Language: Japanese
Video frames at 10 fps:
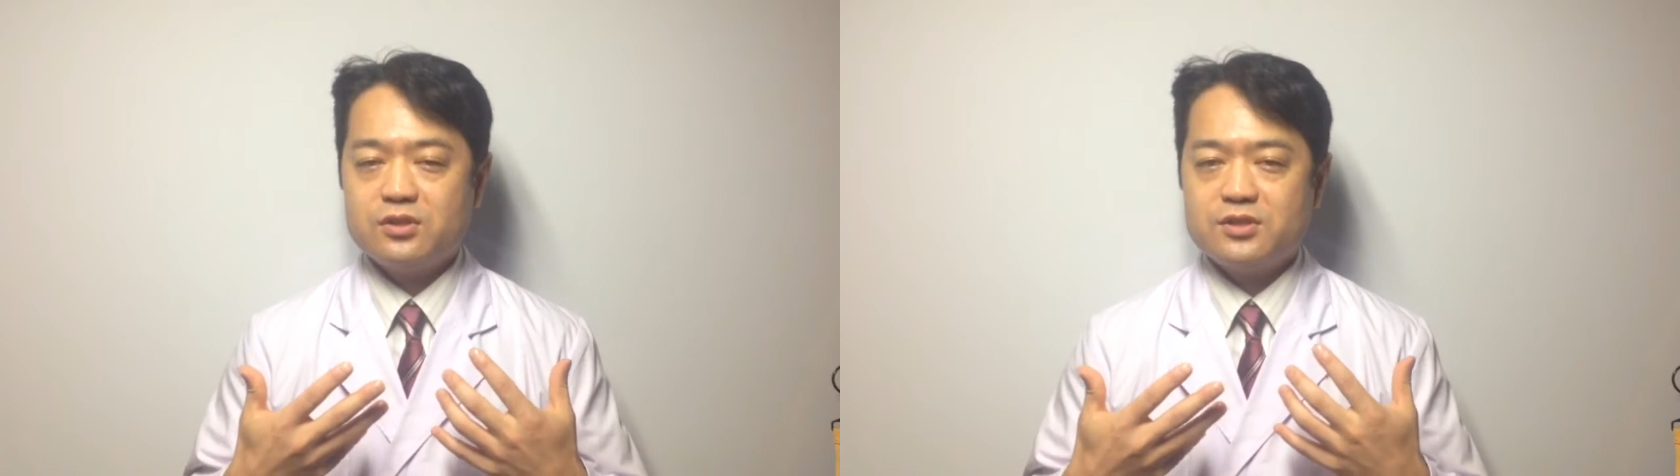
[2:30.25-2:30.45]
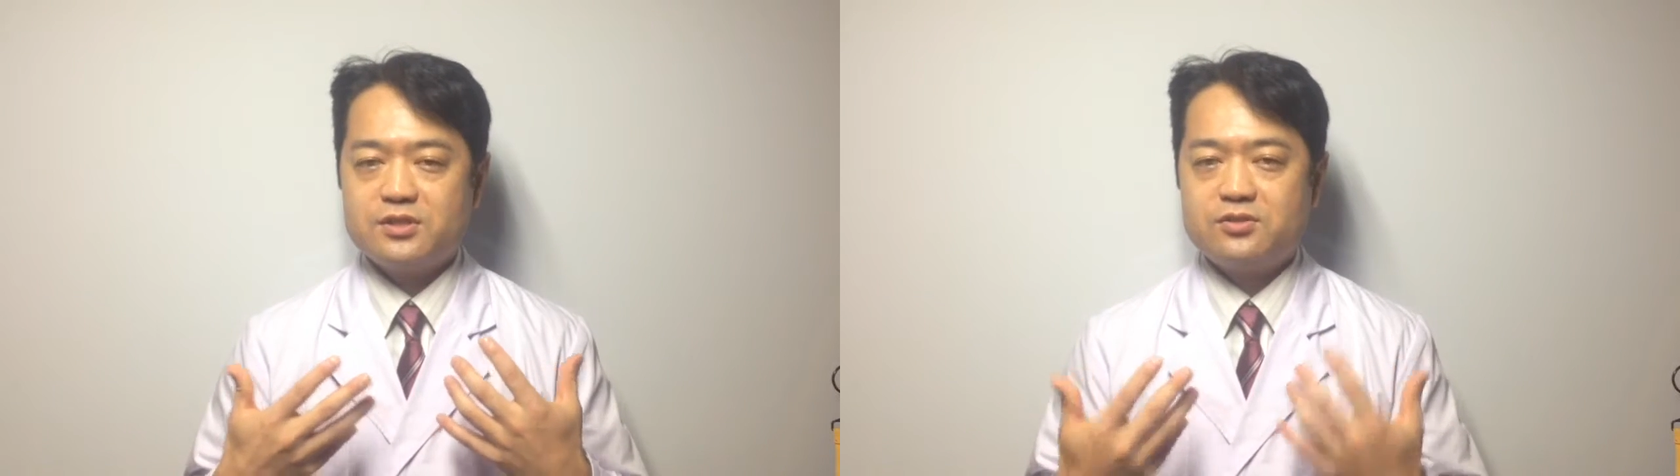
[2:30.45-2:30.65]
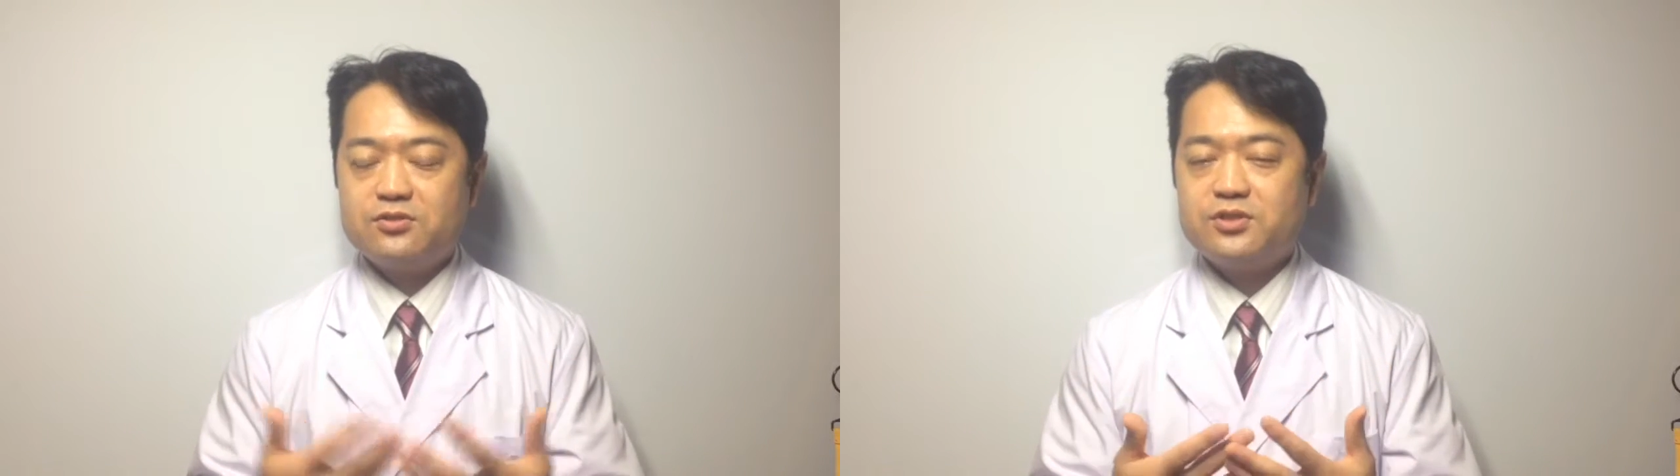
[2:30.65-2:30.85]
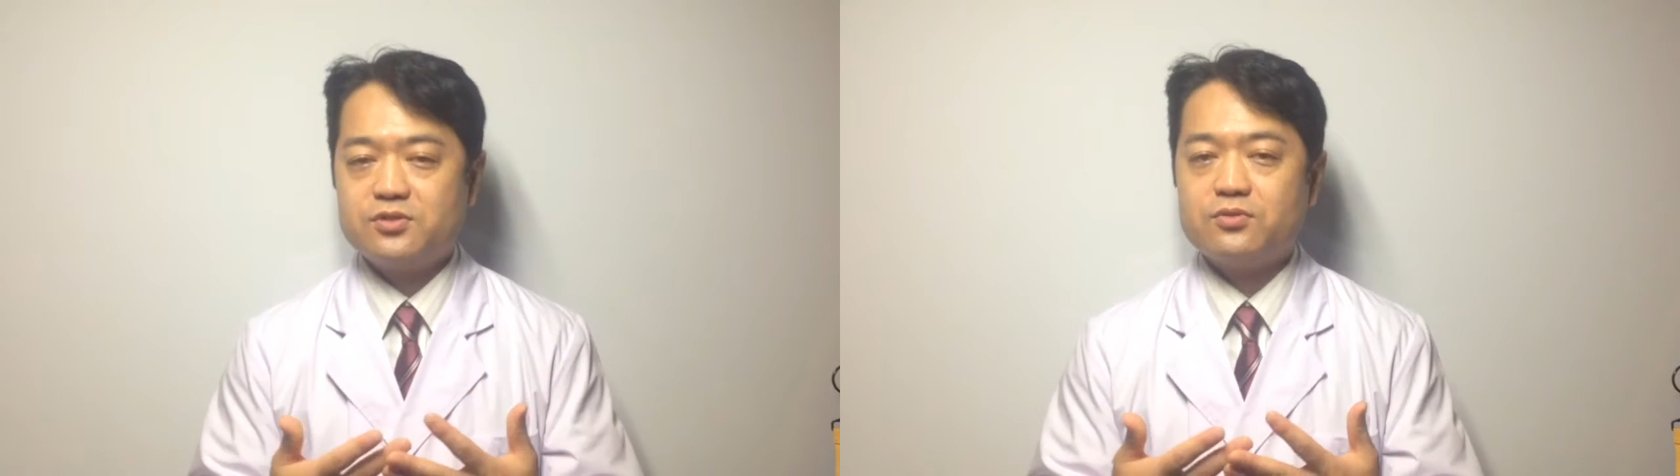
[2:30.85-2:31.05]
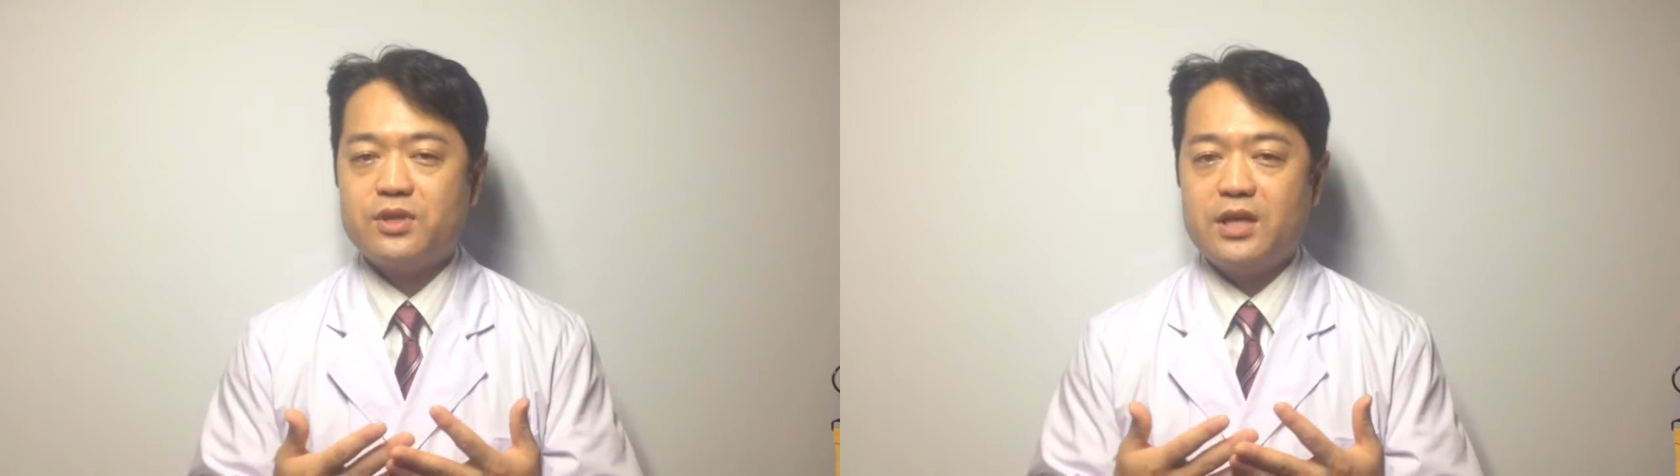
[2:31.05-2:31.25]
する
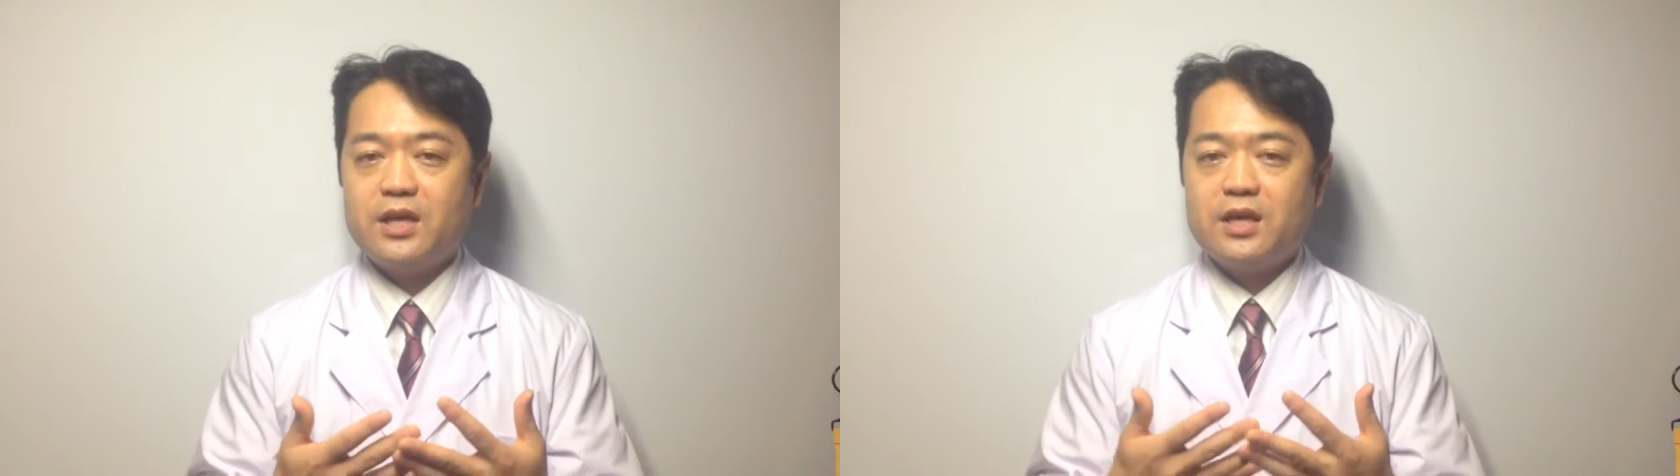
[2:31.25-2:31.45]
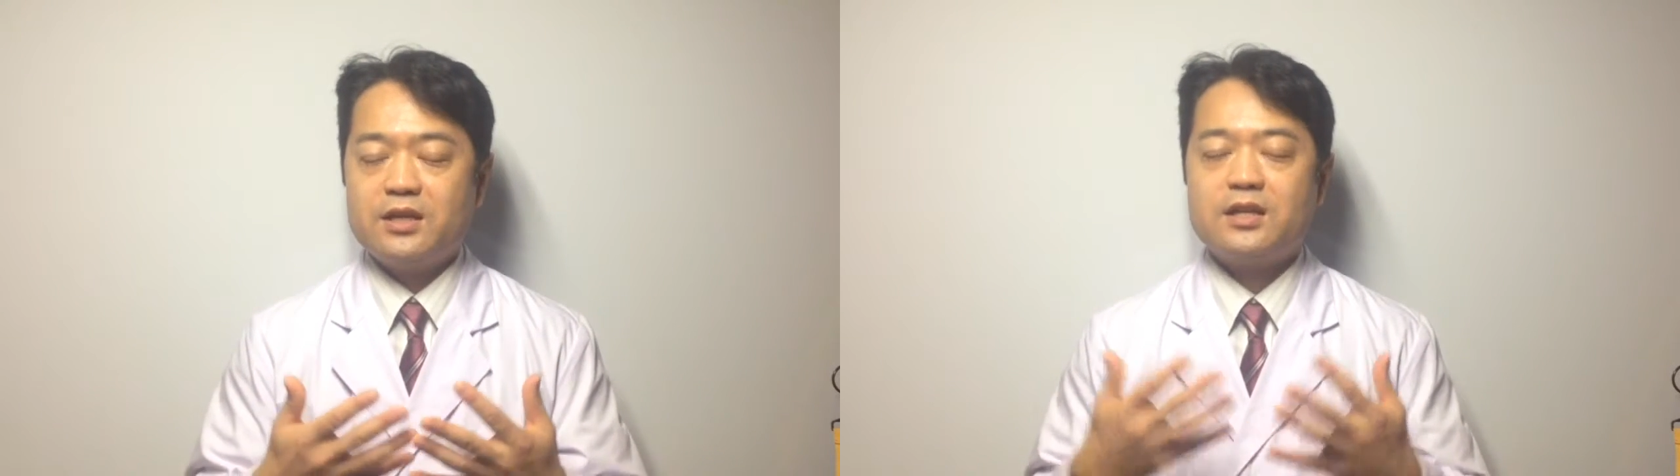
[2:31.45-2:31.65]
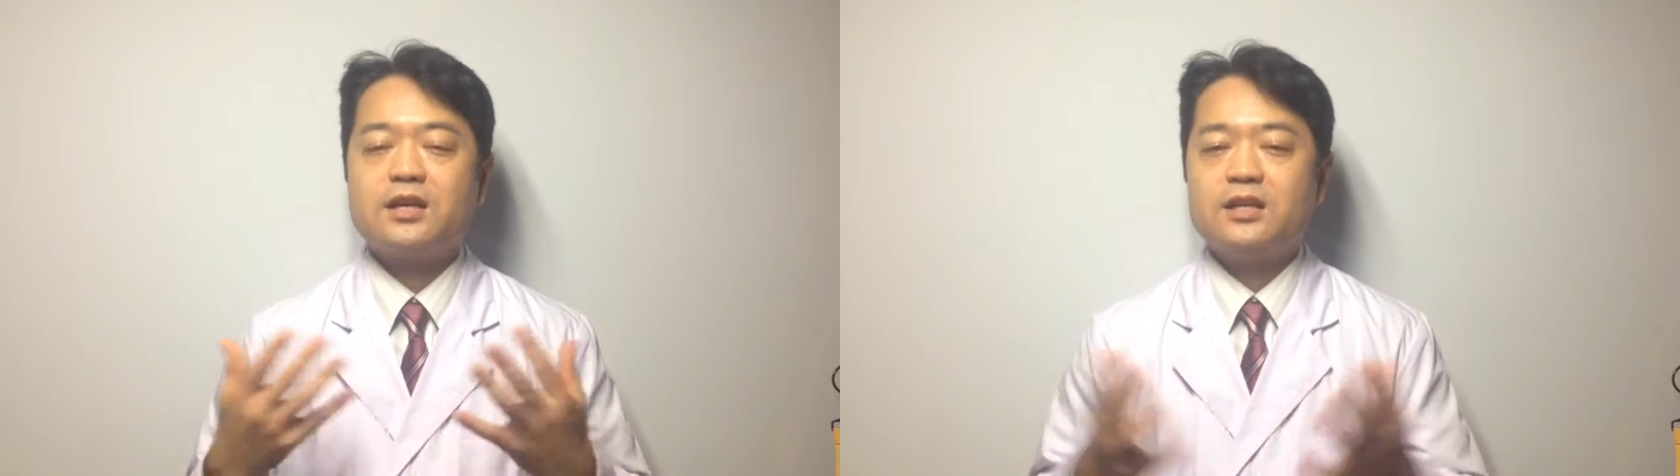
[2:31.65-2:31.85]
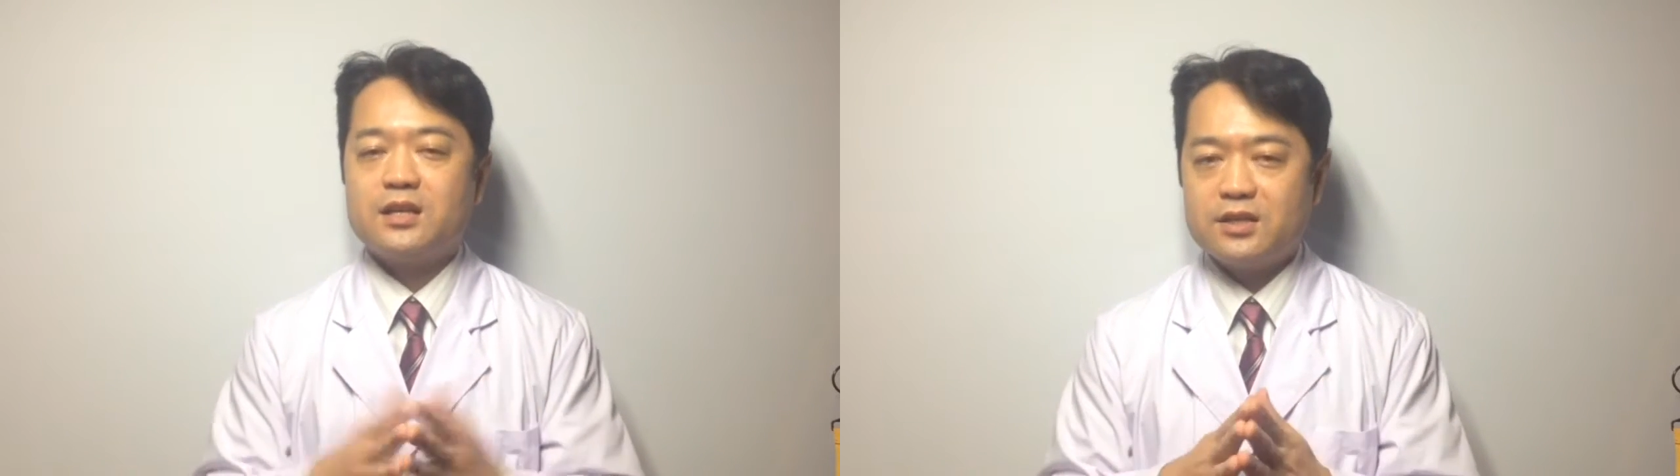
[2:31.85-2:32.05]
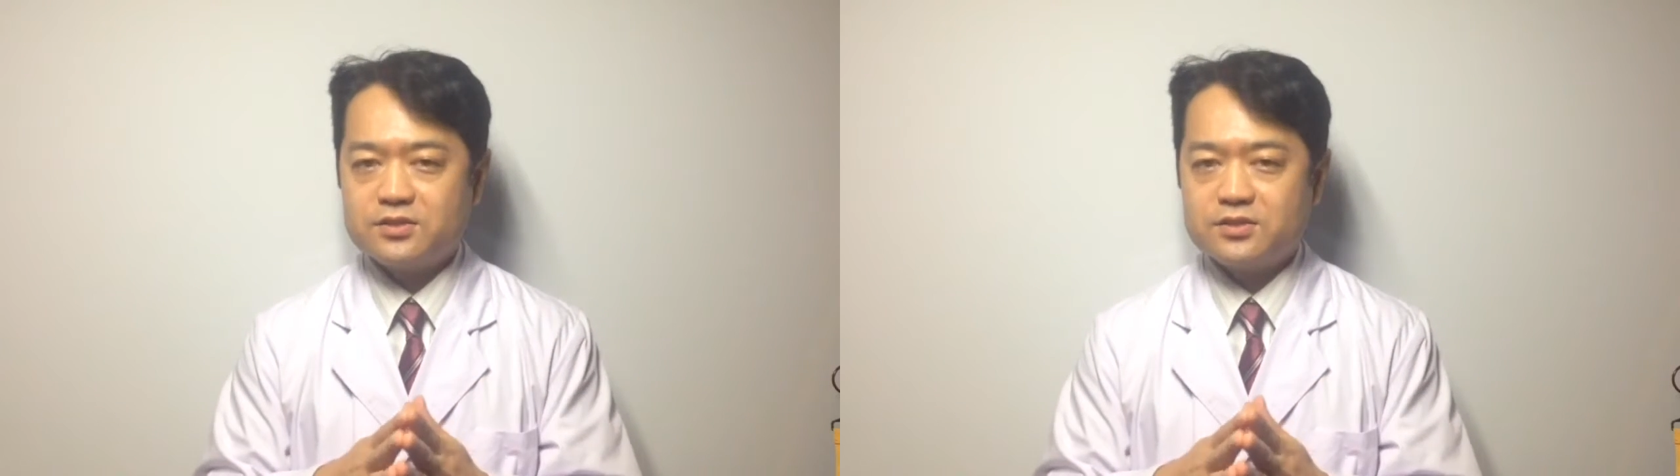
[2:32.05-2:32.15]
人ってなかなか